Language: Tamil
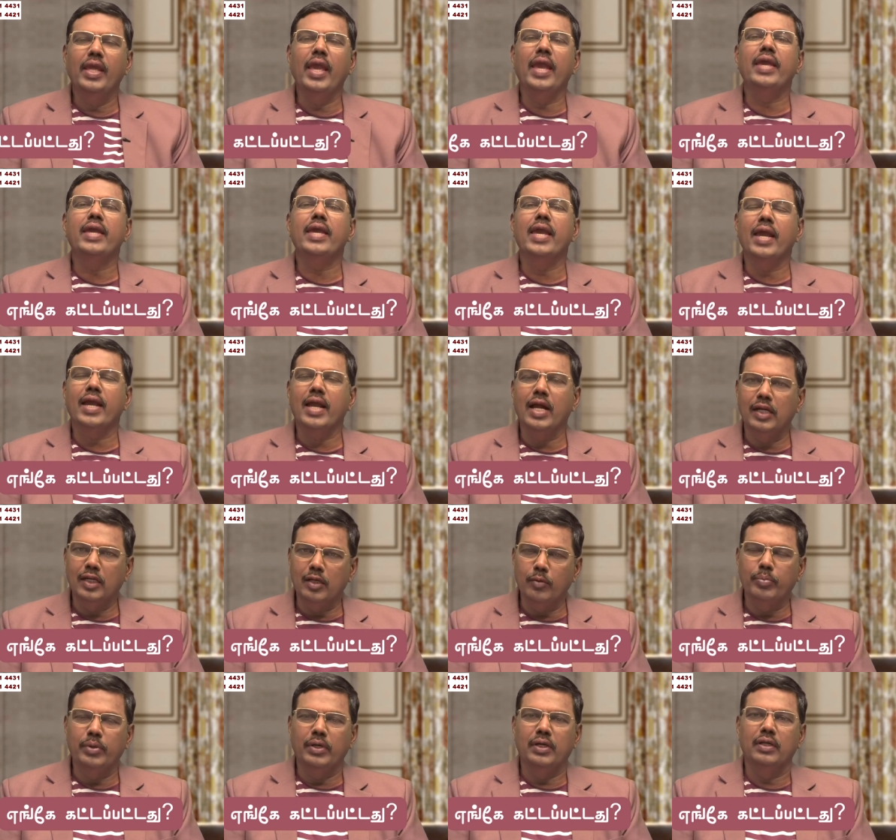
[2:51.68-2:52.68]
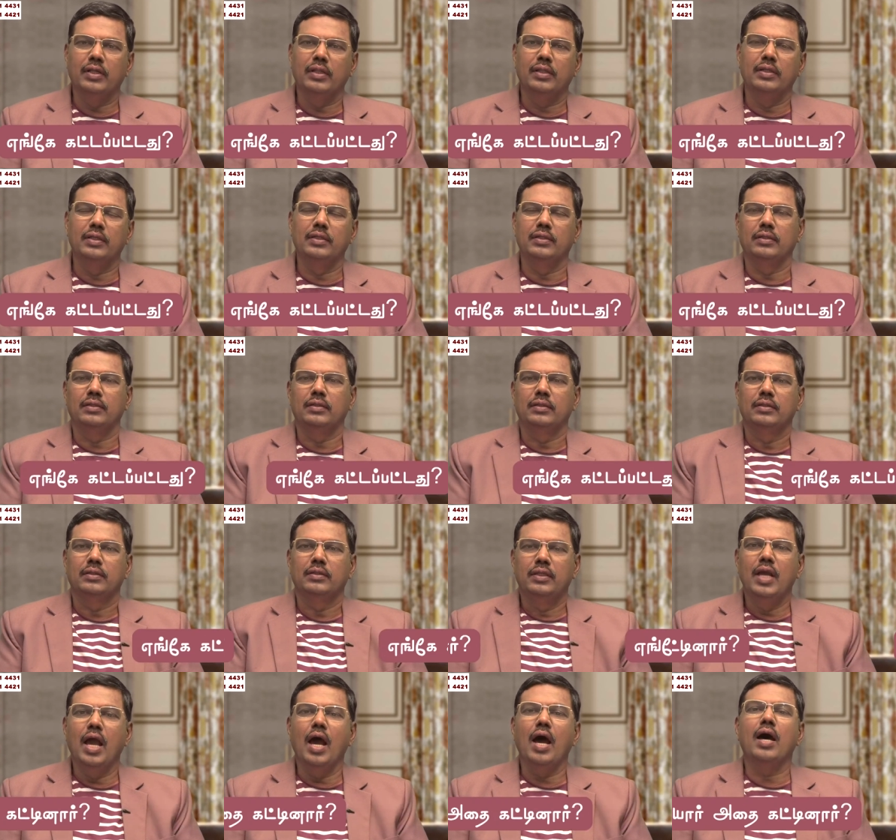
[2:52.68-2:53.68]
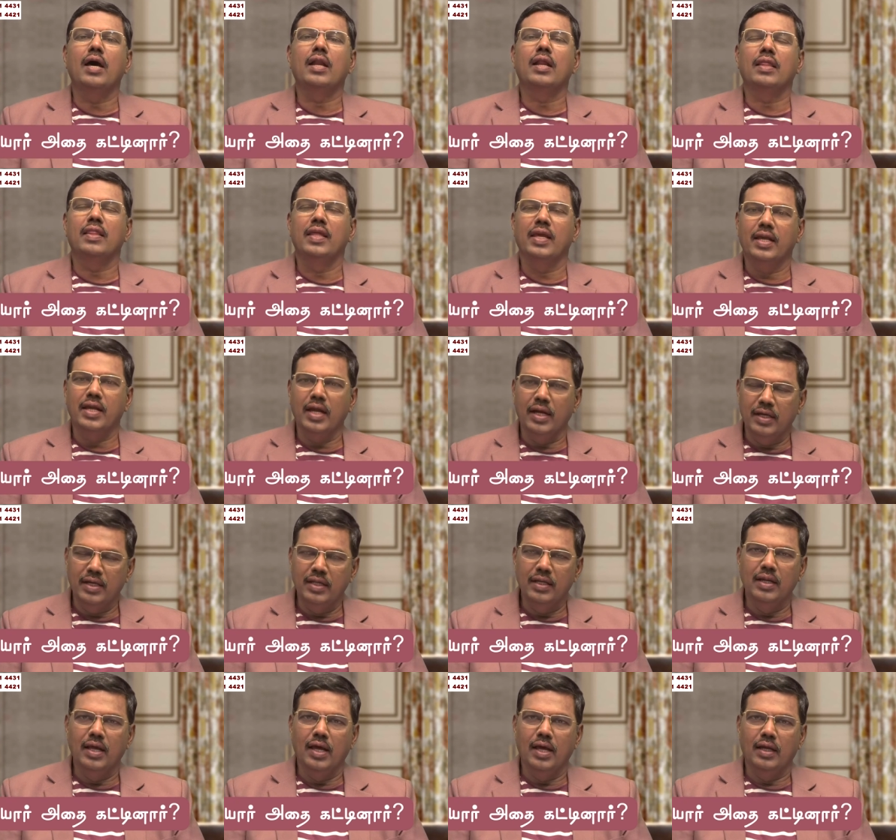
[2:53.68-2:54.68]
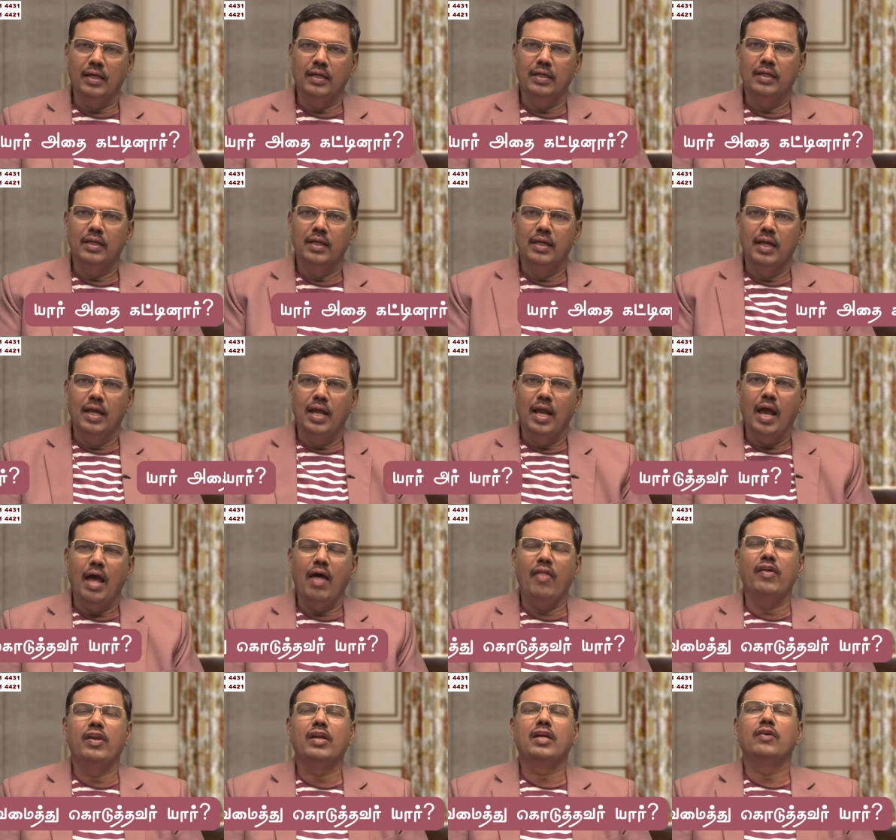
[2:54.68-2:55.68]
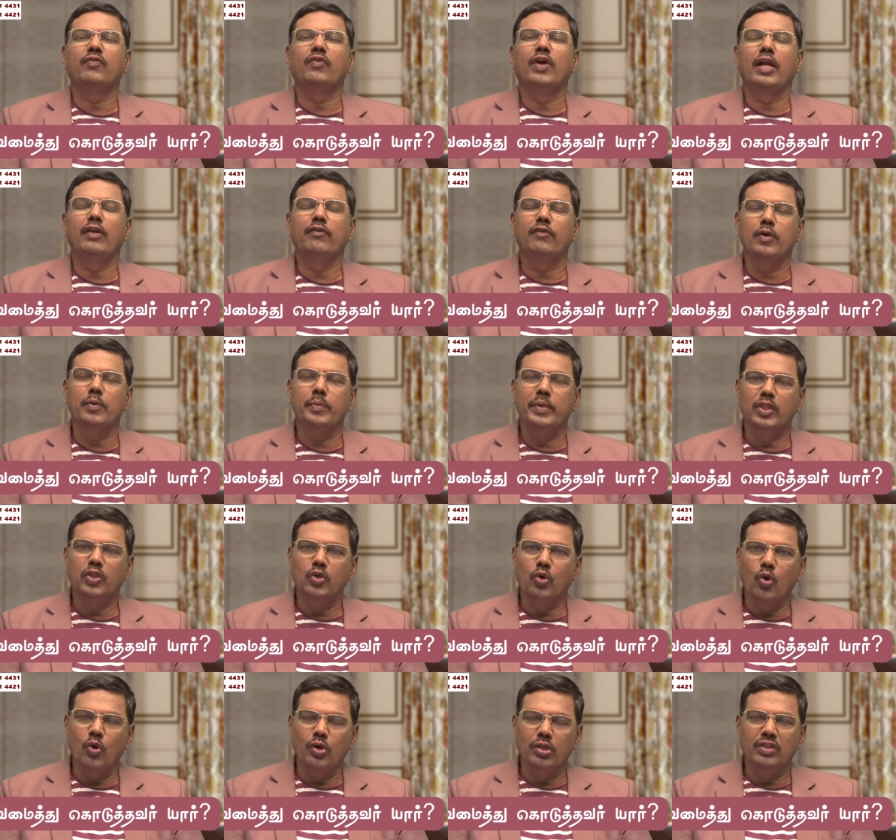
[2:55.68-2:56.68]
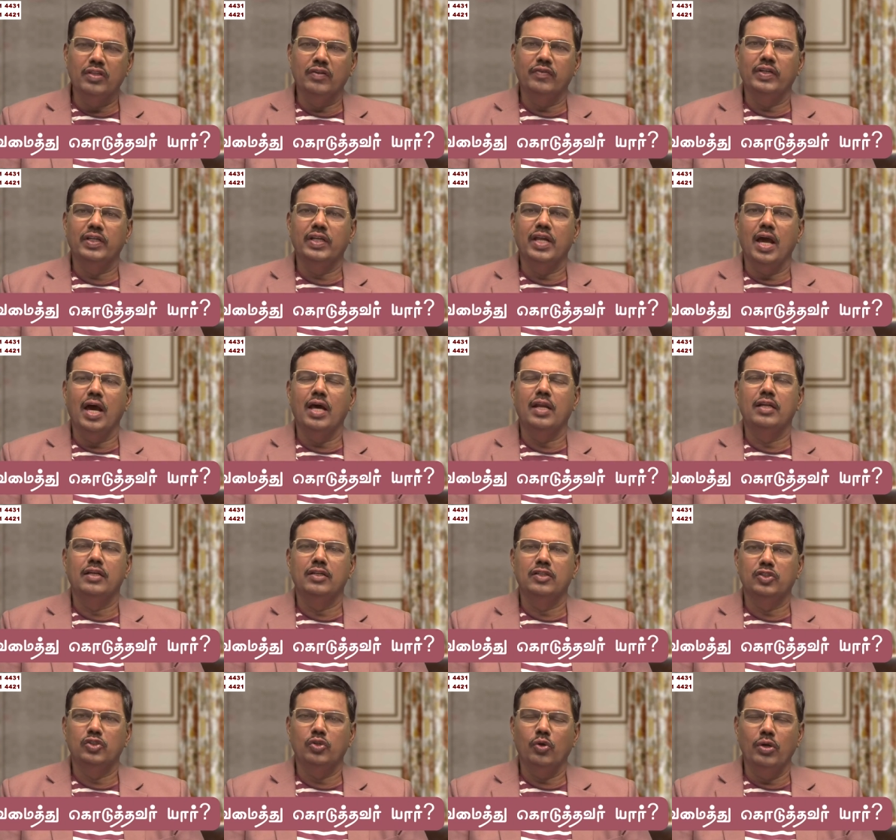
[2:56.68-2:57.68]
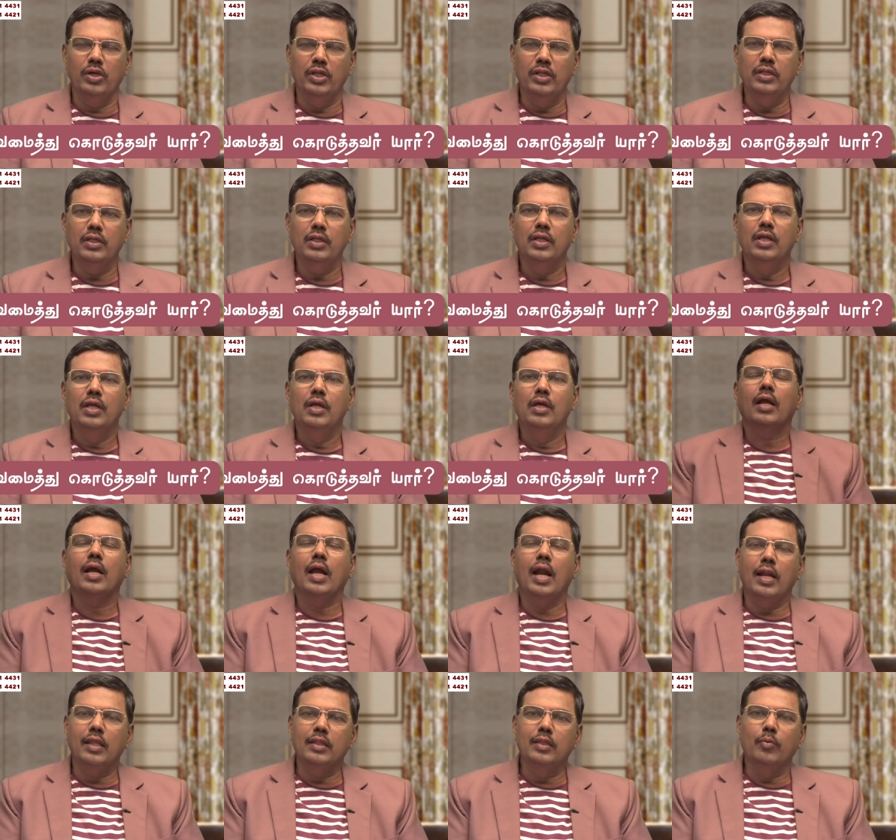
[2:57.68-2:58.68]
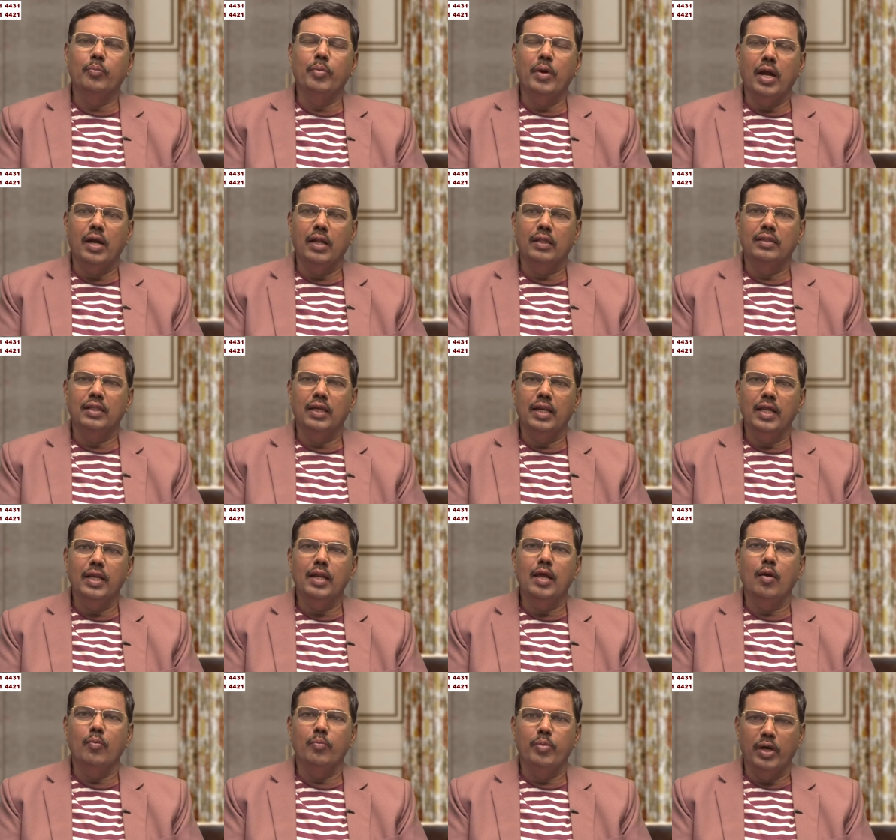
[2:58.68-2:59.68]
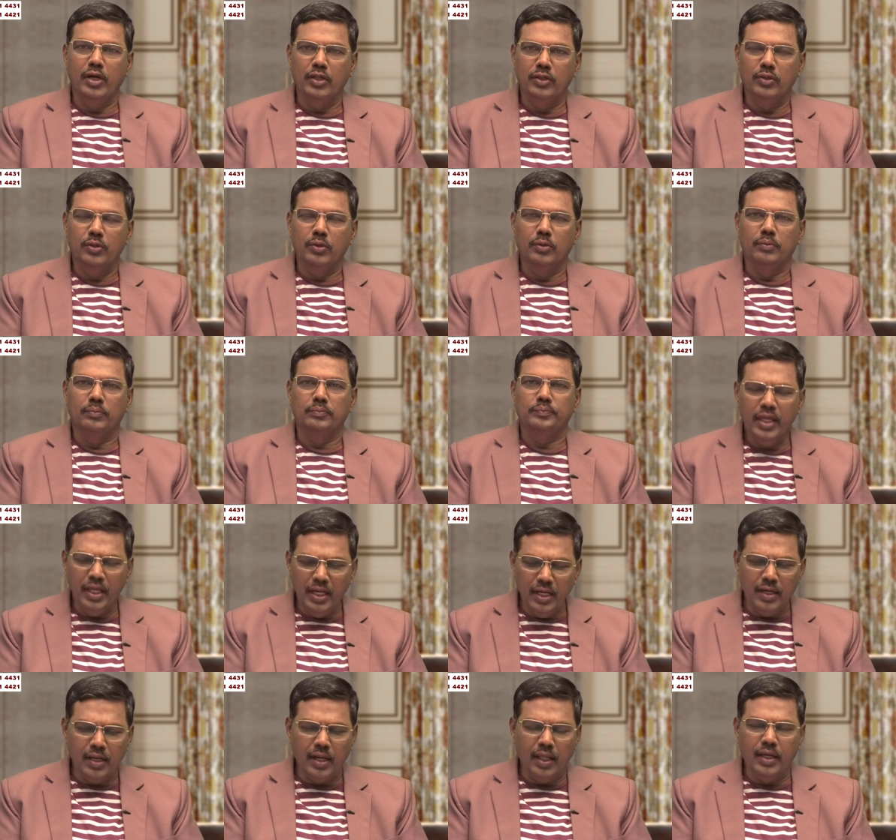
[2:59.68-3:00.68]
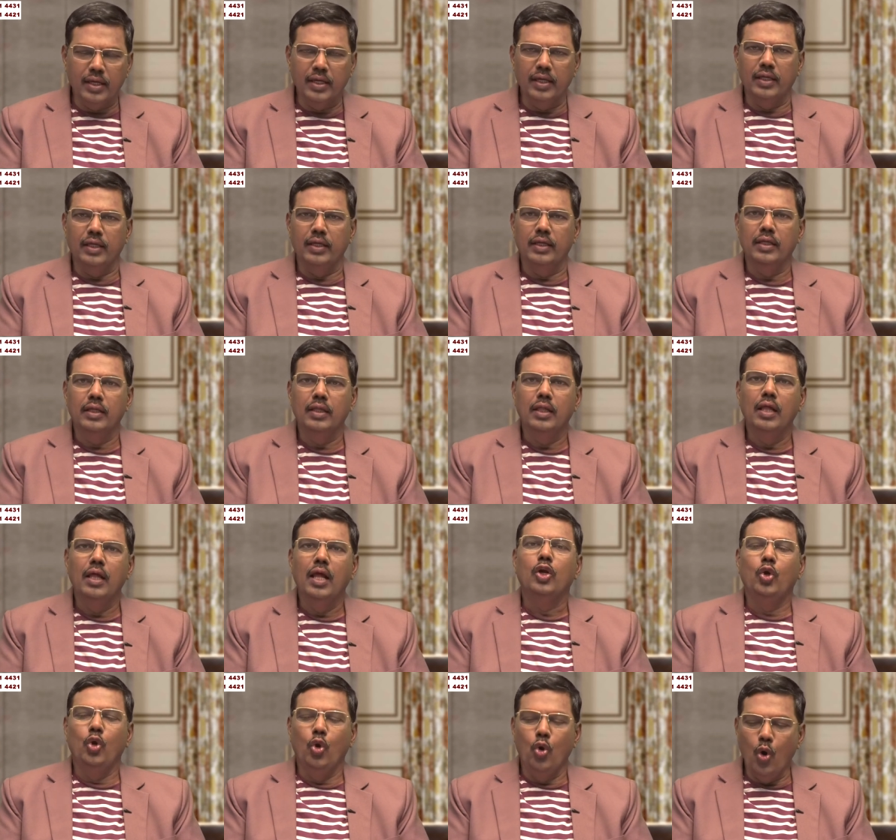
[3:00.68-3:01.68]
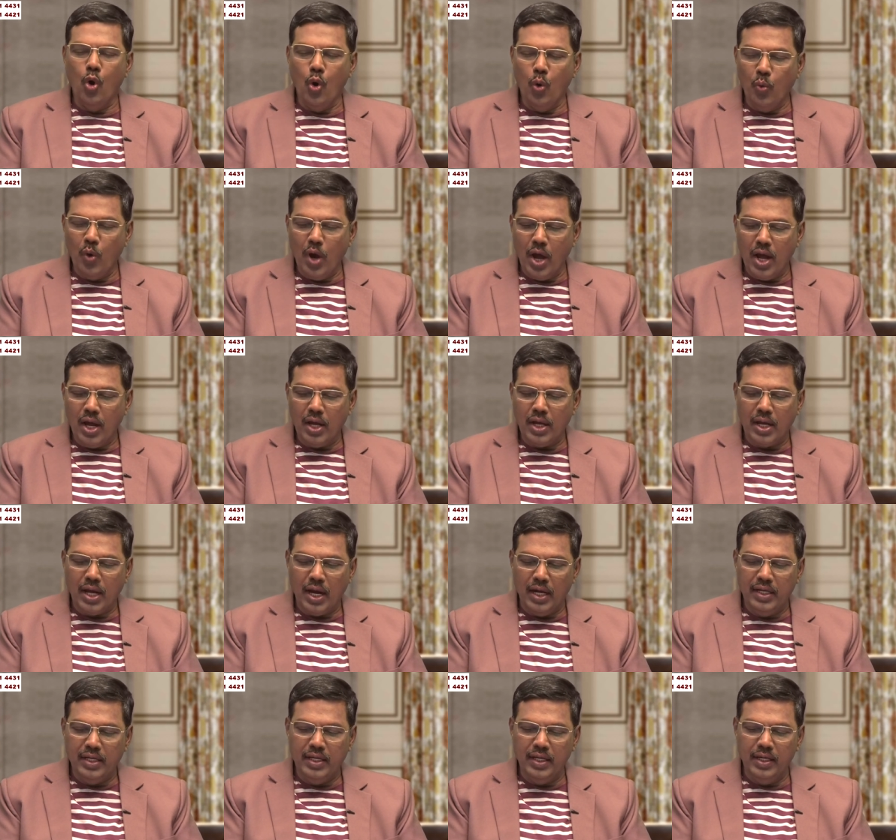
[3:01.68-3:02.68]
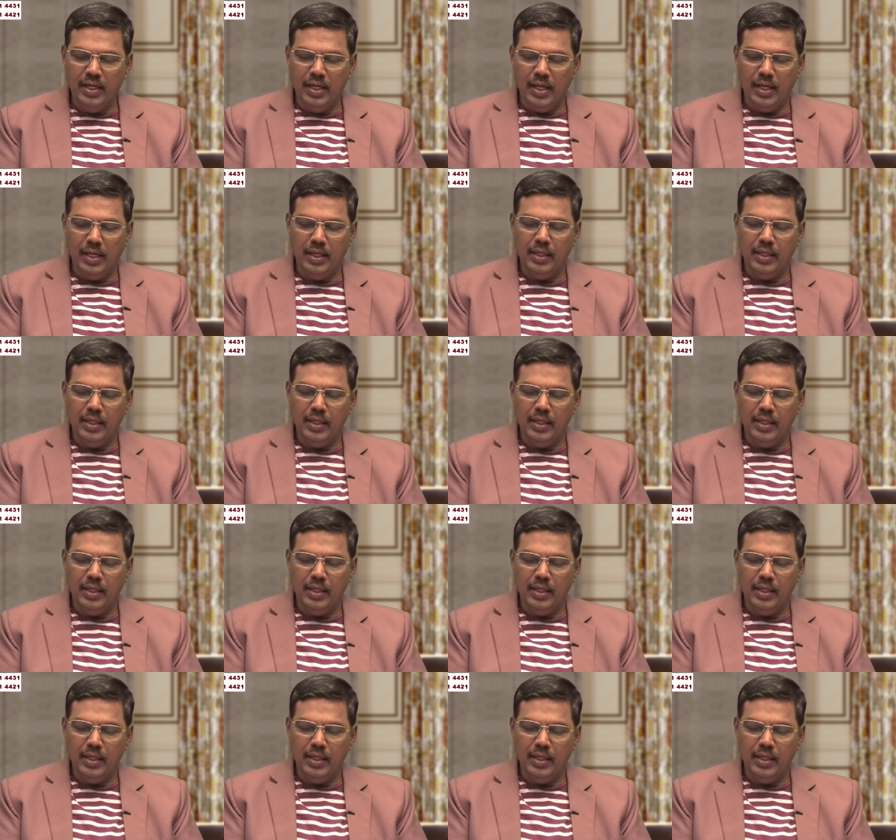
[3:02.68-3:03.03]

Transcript: எங்கே கட்டப்பட்டது யார் அதை கட்டினார் அதற்கு வடிவமைத்து கொடுத்தவர் யார் என்று சொல்லி கடந்த பாடத்திலே நாம் படித்தோம் இன்றைக்கு நோவா கட்டின